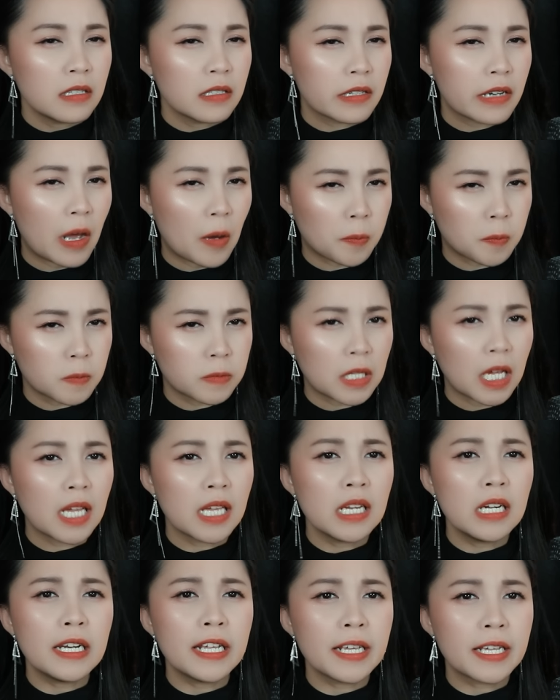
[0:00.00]
Đọc
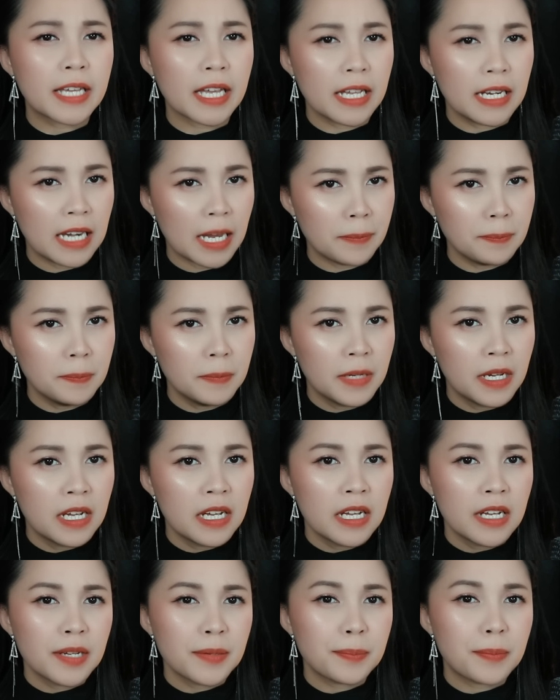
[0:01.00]
thấy ly kỳ lắm.
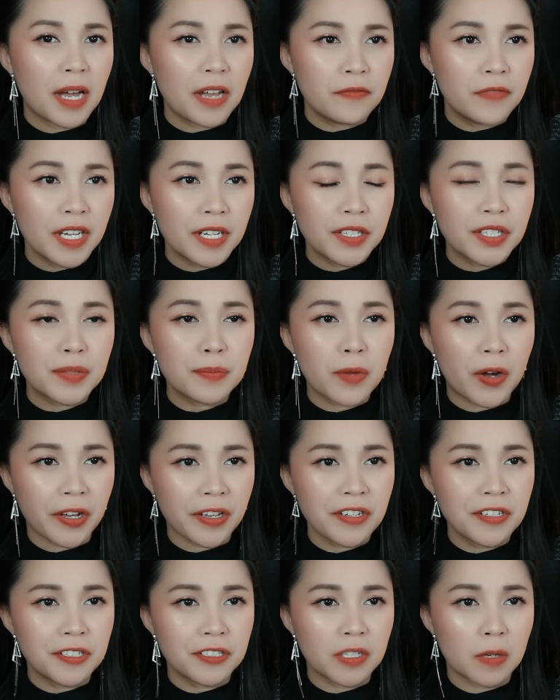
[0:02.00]
Bài viết được mọi
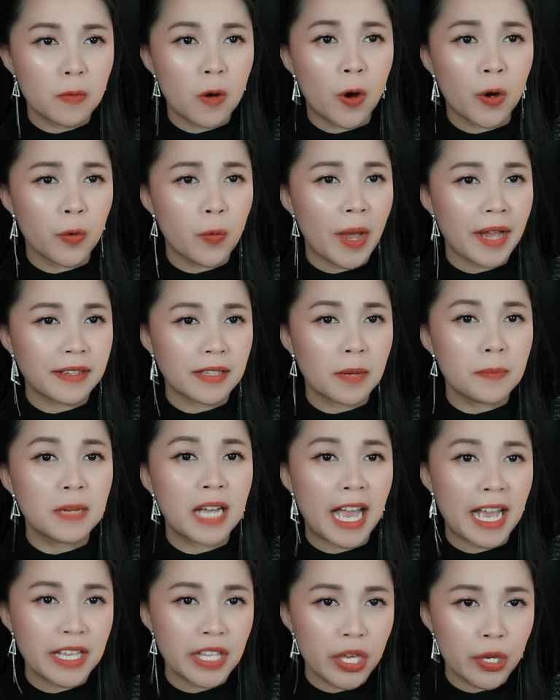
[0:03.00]
người trong hội quan tâm
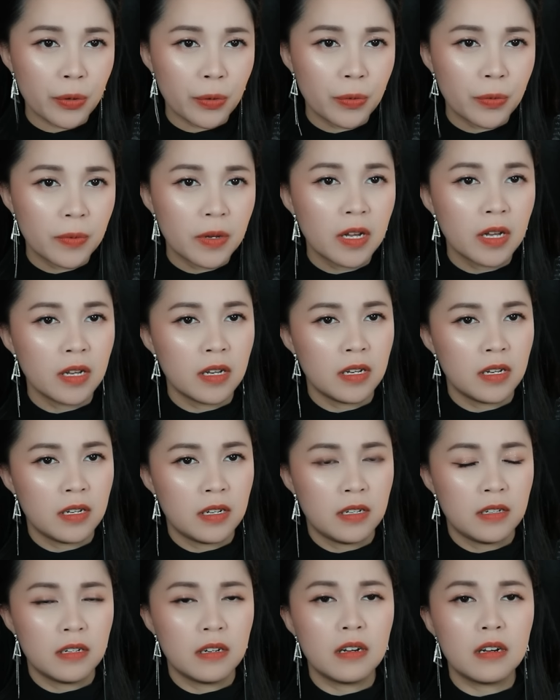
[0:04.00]
khá nhiều.
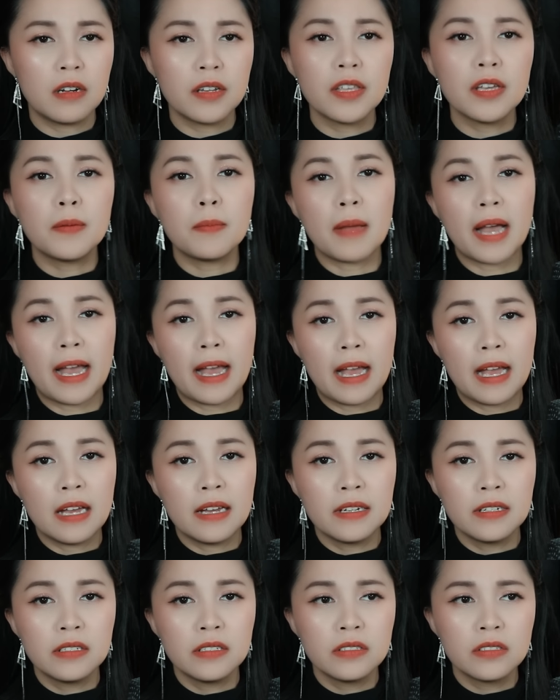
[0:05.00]
Ơ nhưng mà,
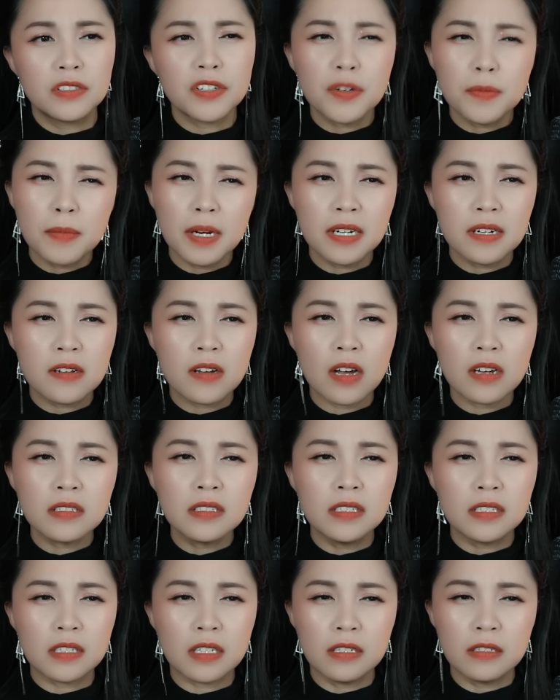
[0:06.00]
trường mình có
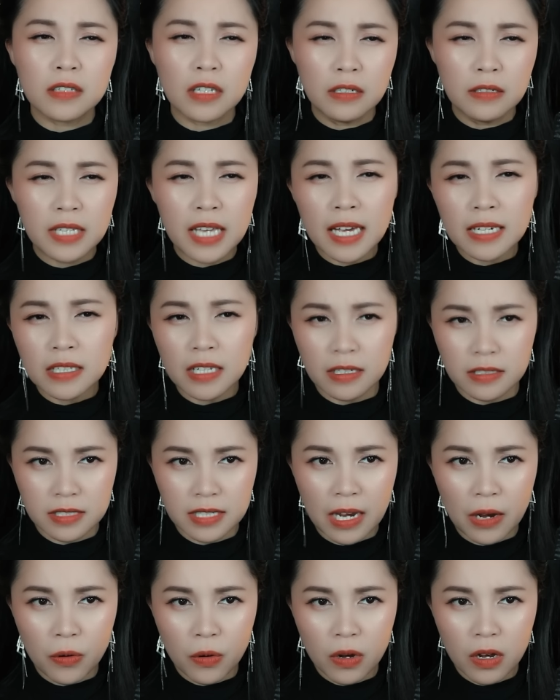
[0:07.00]
người tự tử chết thật
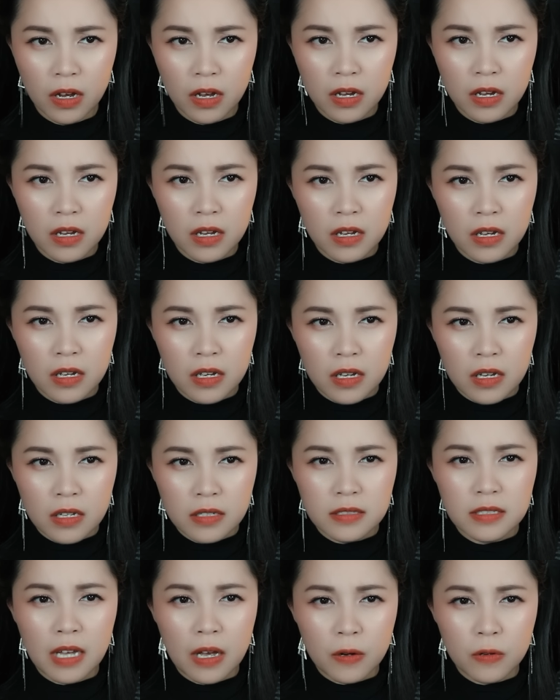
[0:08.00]
sao?
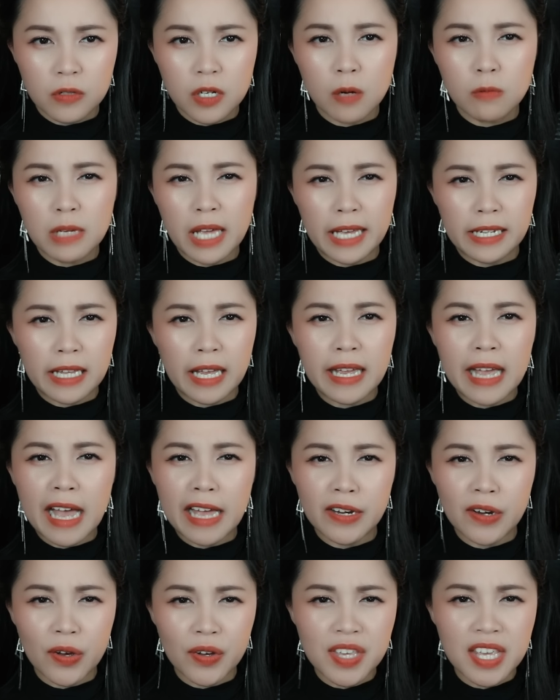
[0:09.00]
Sao không nghe thấy
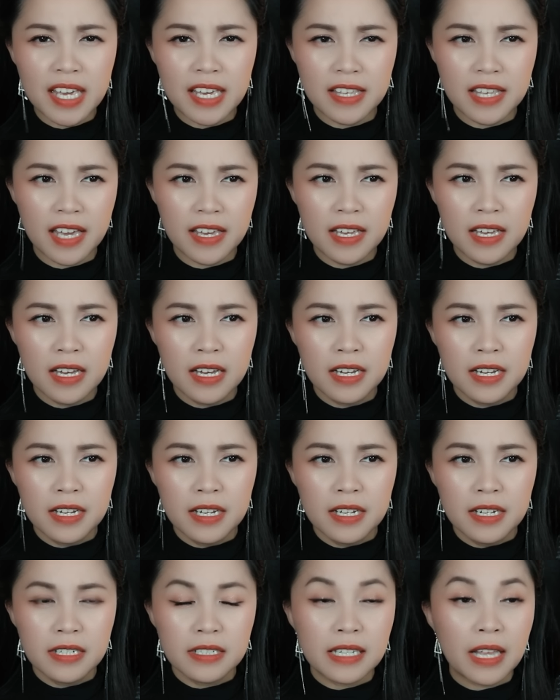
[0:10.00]
ai nói gì nhỉ?
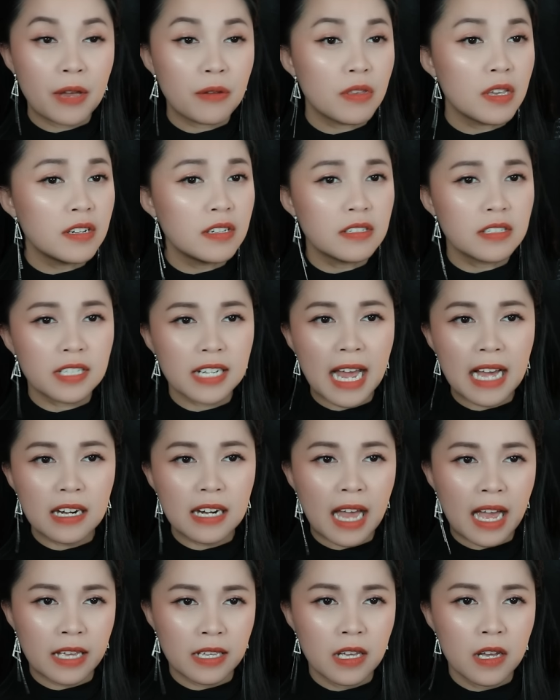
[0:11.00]
Theo như người đăng
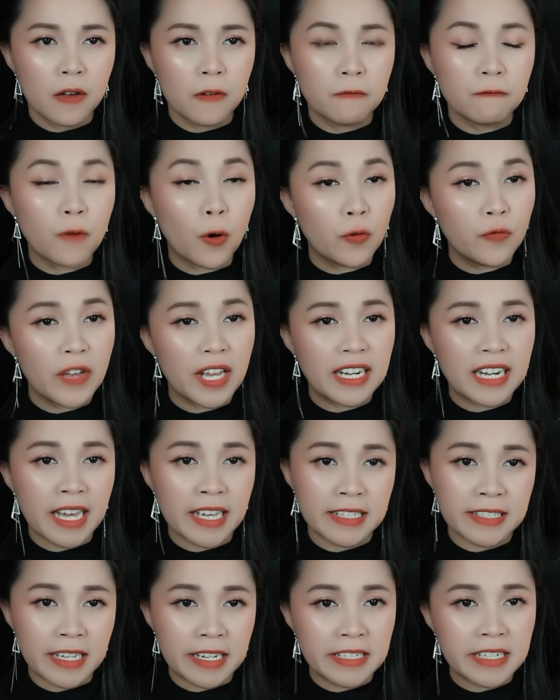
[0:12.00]
lại, vụ việc
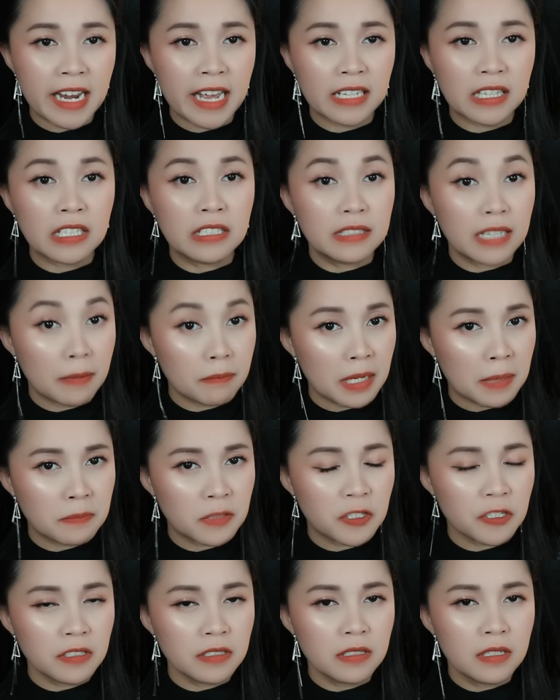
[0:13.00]
này xảy ra từ 5 năm
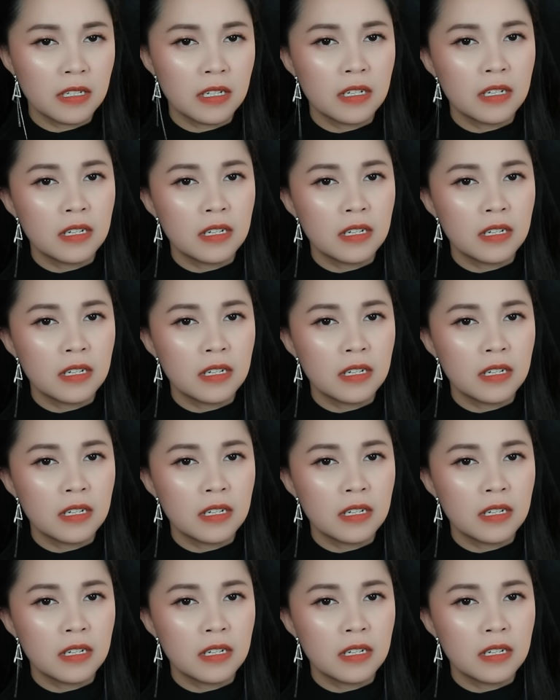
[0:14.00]
trước.